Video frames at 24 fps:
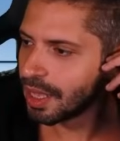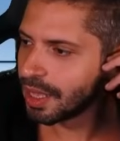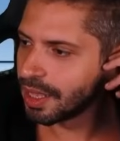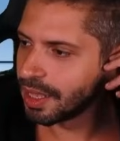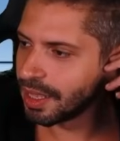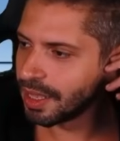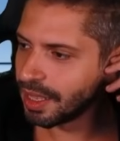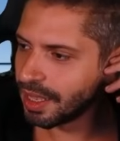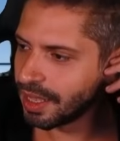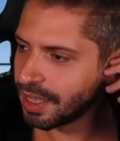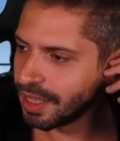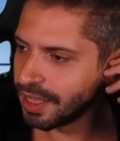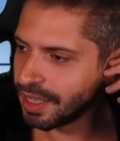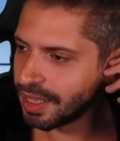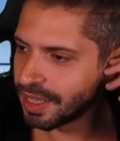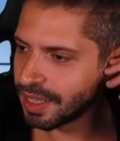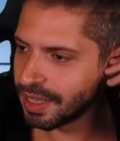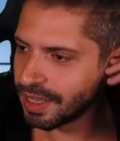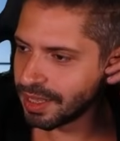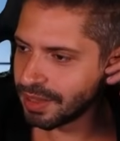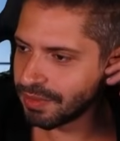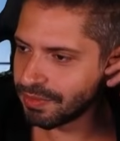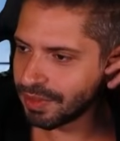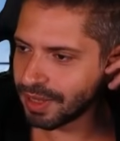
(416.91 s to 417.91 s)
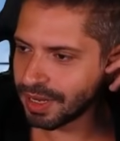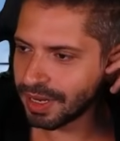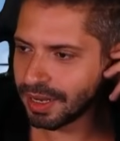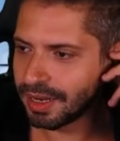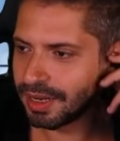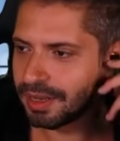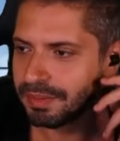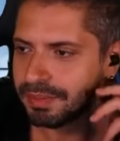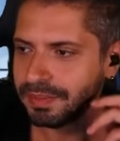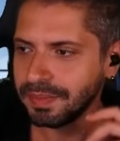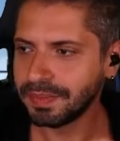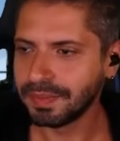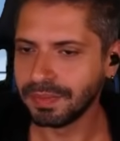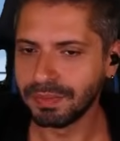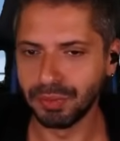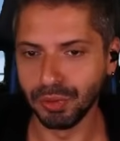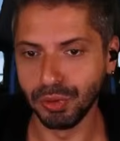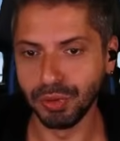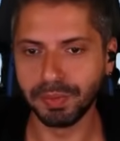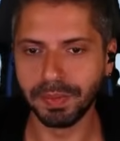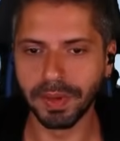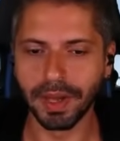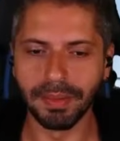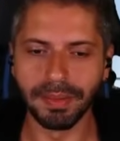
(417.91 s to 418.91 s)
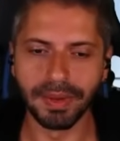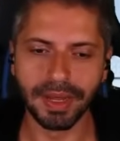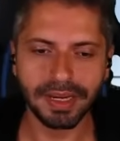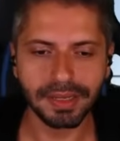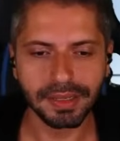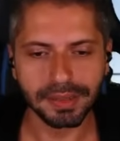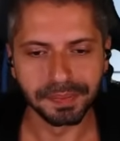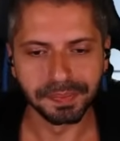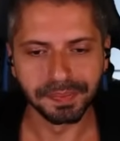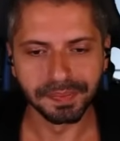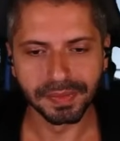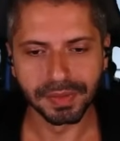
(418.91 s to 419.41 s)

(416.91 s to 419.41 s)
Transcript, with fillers: Ee, verelim. Büyük bir haber.